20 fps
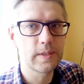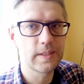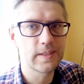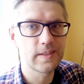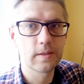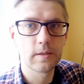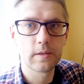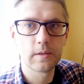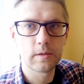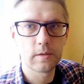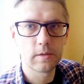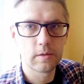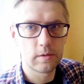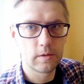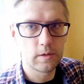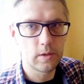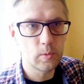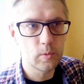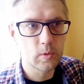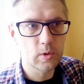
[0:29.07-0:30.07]
więc
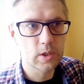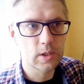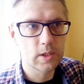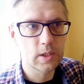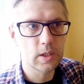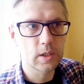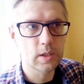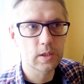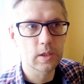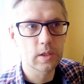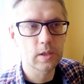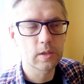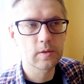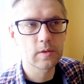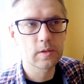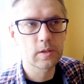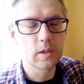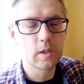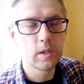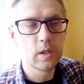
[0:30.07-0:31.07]
nieułożenie każdej
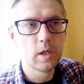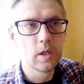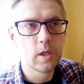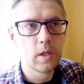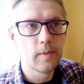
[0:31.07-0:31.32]
kostki